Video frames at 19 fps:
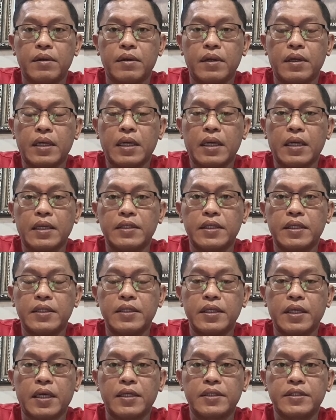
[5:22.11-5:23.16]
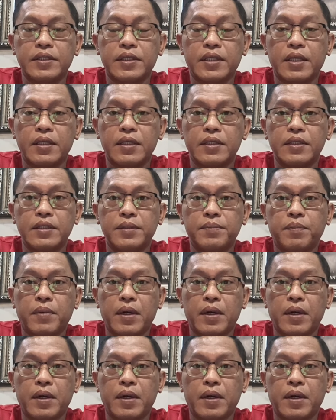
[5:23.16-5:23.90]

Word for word: oh, hanya di Aceh dan di